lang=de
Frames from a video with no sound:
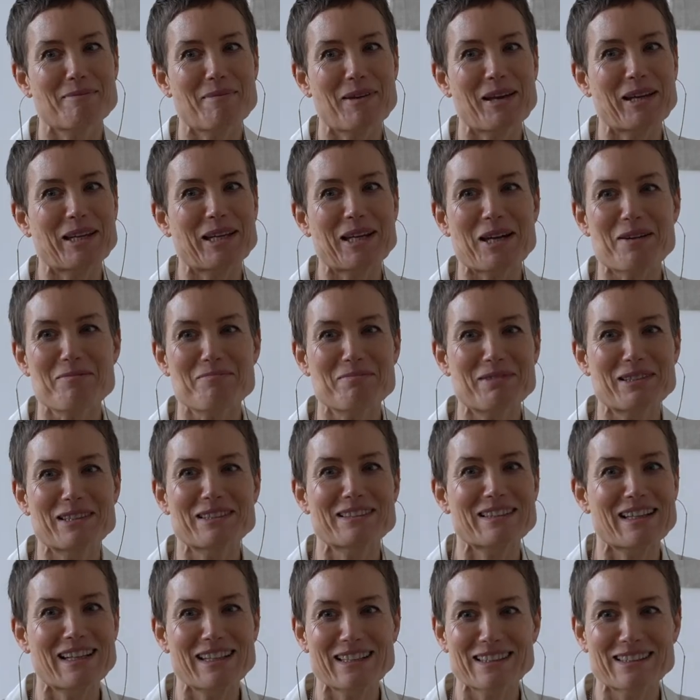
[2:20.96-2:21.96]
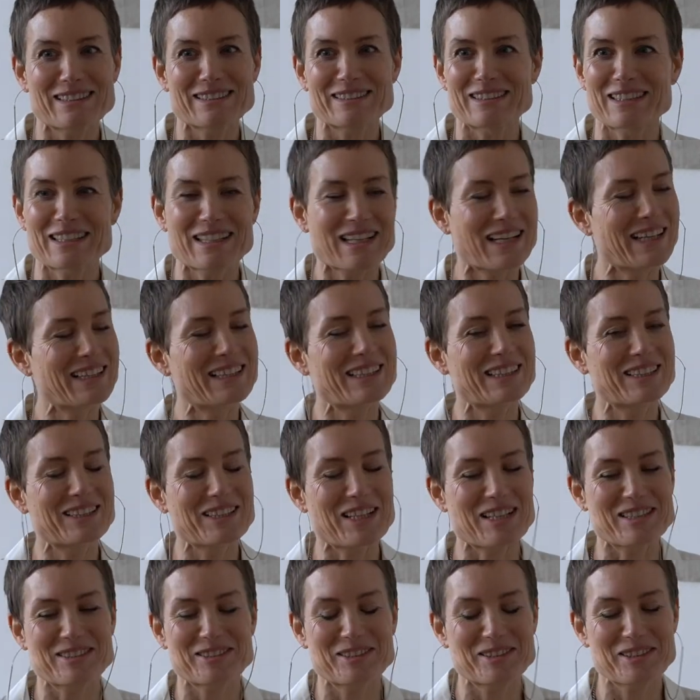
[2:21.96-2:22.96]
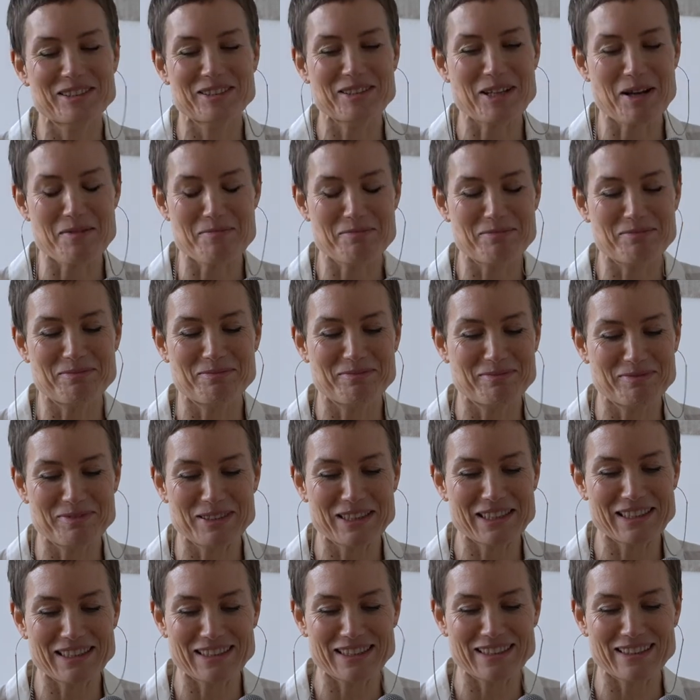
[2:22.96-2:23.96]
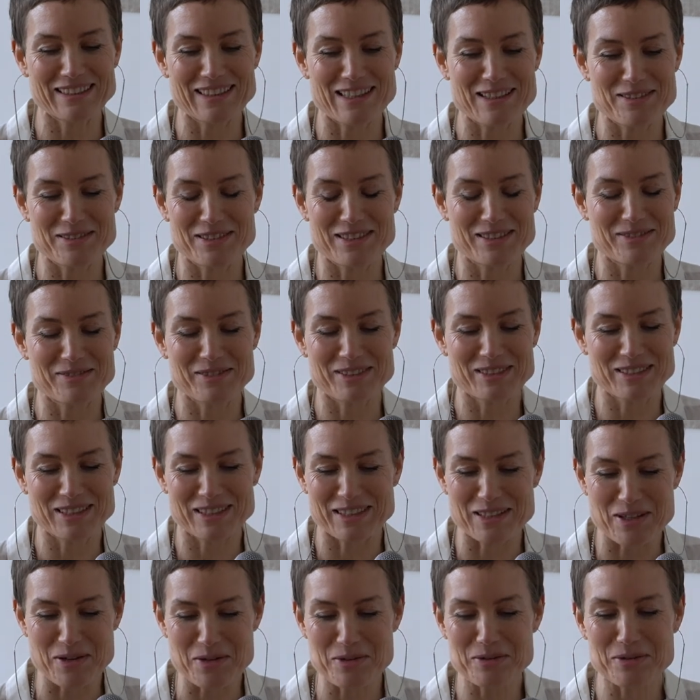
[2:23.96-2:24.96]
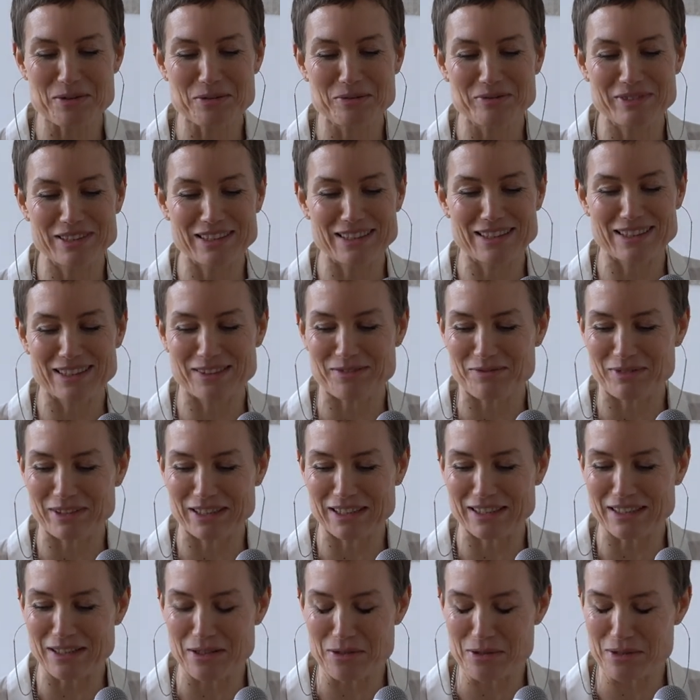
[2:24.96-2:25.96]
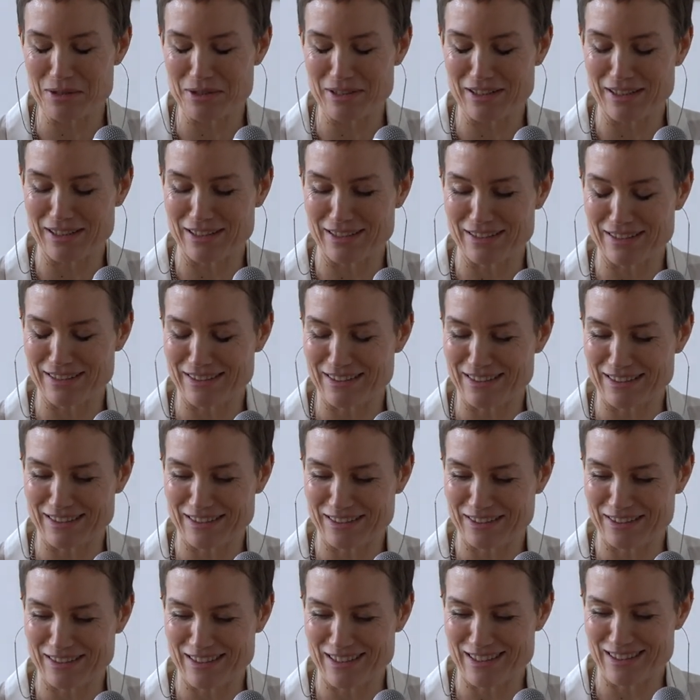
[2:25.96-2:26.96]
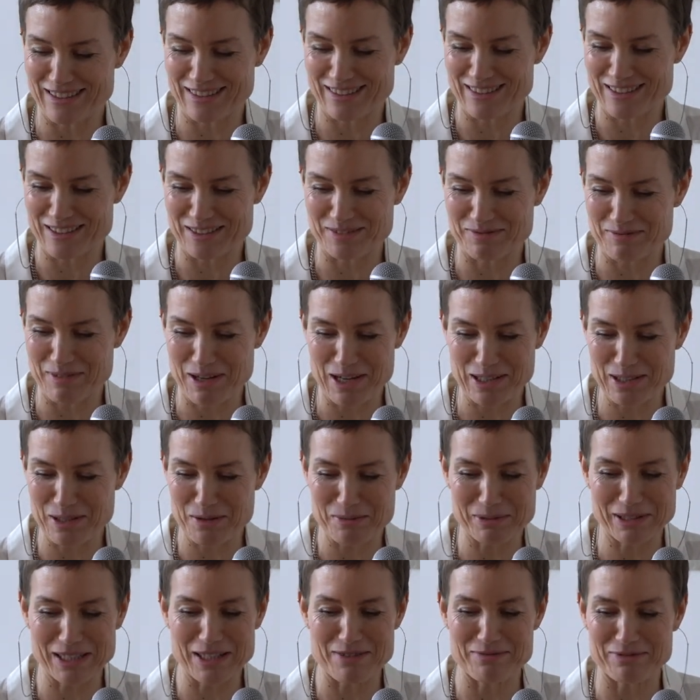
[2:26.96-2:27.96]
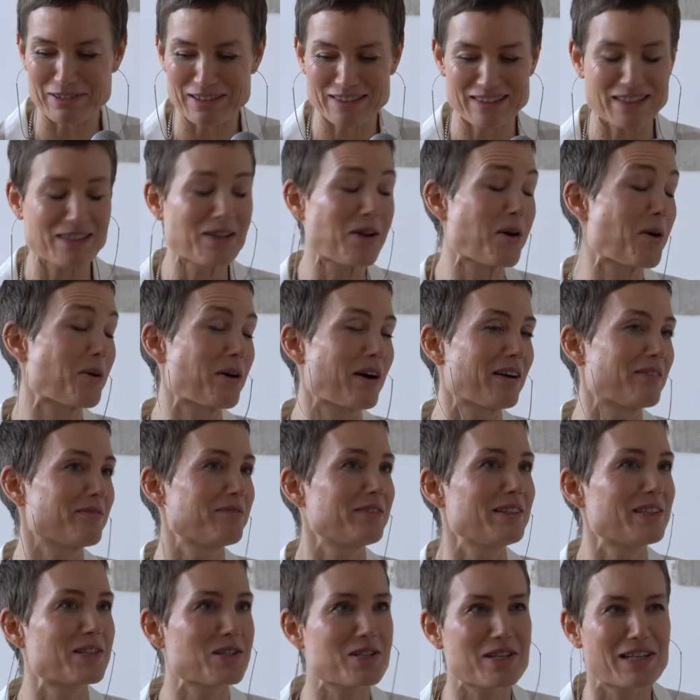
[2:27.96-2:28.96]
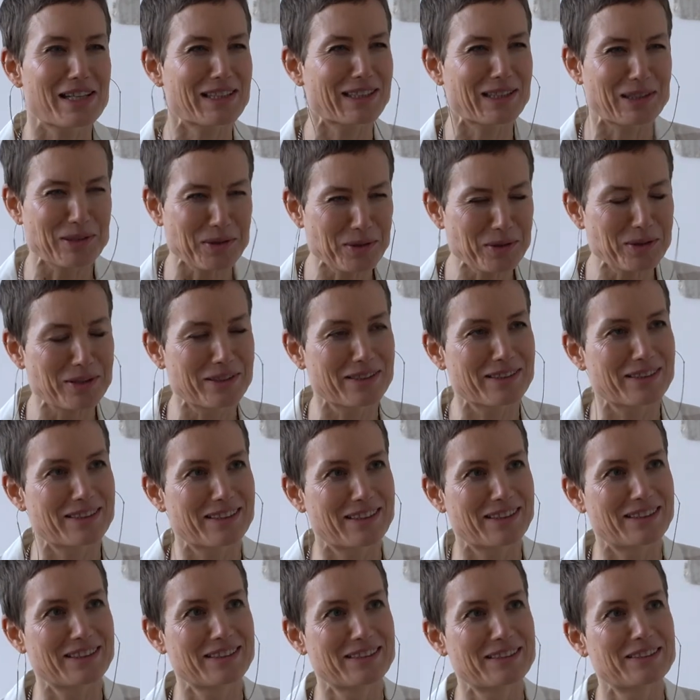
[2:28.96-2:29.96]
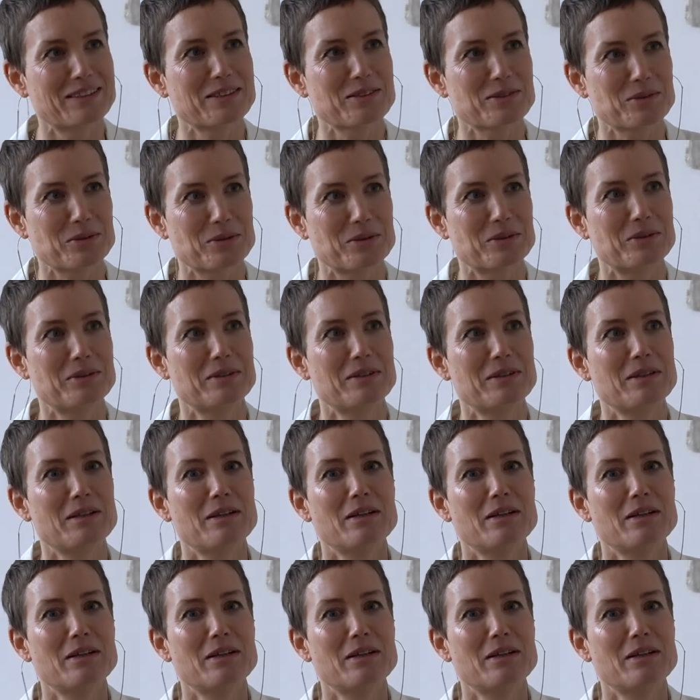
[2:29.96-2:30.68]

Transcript: Ich habe mir das ehrlich gesagt gar nicht, also ich habe wirklich, äh, das ist genauso wie ich, wie ich auch, äh, äh es war glaube ich einfach dann auch an vielen Stellen Glück. Ne? Mhm. Ja? So.